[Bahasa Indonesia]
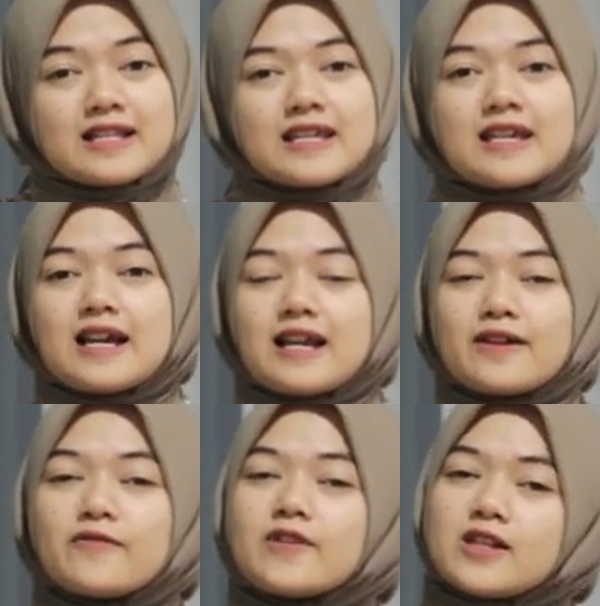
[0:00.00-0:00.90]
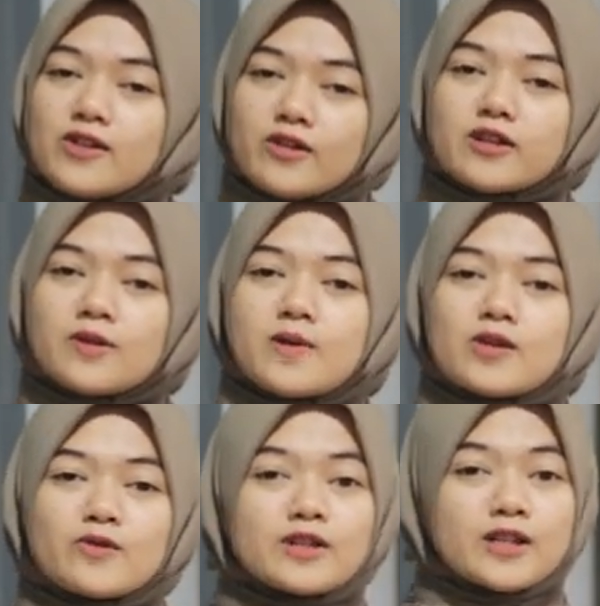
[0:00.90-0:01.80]
ketinggalan video
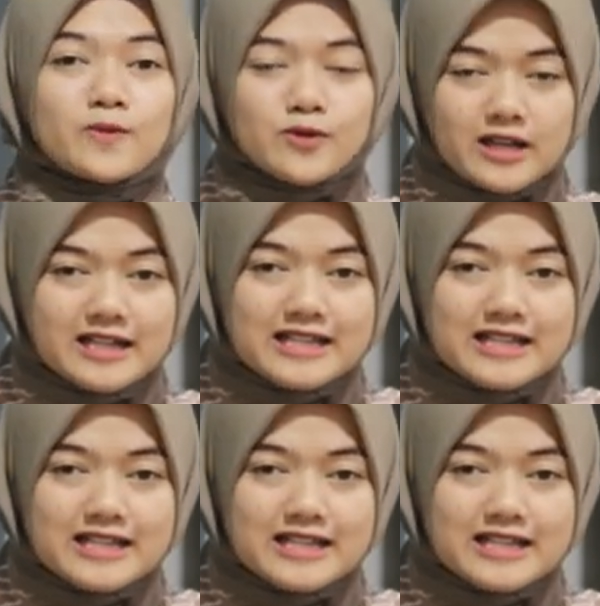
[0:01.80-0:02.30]
terbaru seputar